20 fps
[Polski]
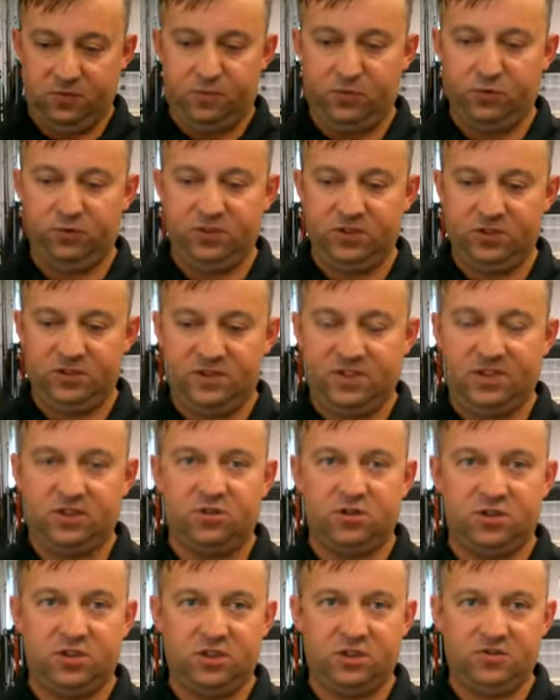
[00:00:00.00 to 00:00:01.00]
Plus jest
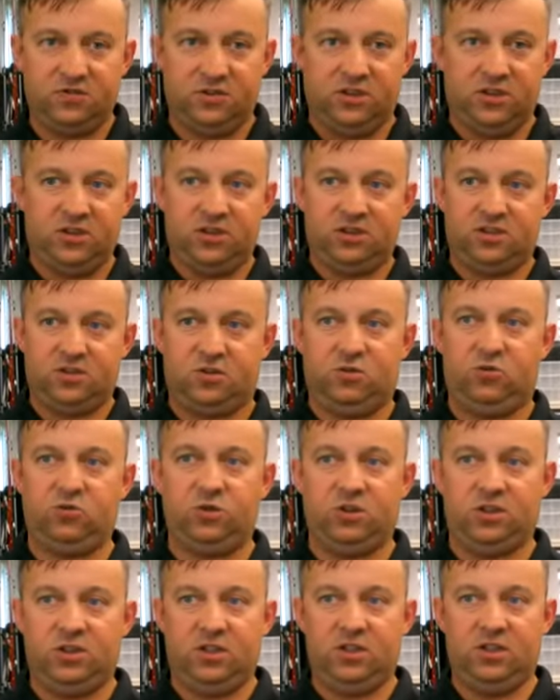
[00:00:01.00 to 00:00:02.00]
tego, że ten wykij jest
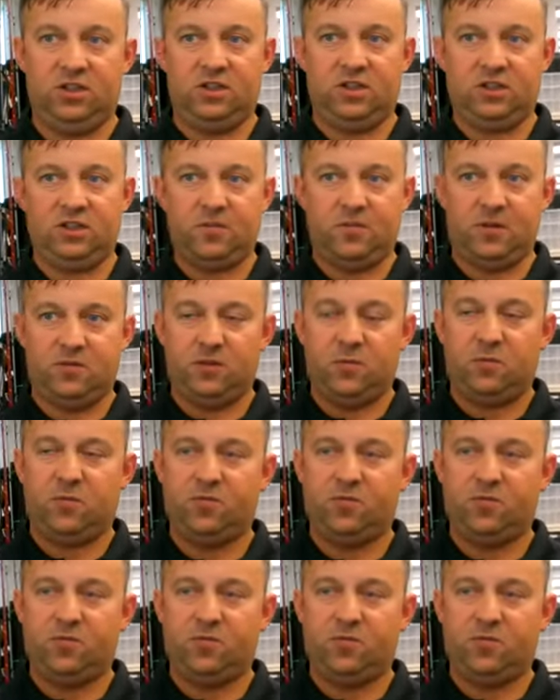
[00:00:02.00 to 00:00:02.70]
krótki i tak naprawdę